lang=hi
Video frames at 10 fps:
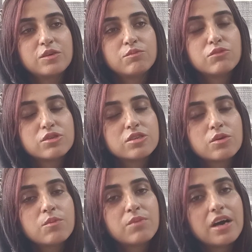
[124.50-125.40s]

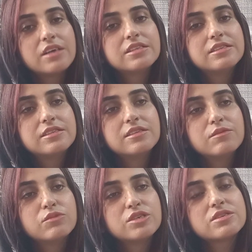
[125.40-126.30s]
मुद्दतों बाद
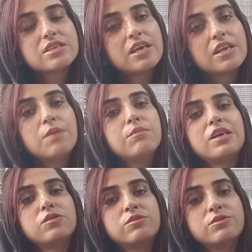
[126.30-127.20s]
मुझे उसका नाम
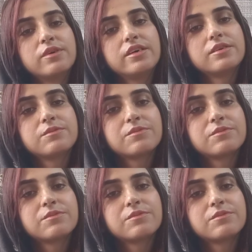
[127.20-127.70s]
मालूम हुआ है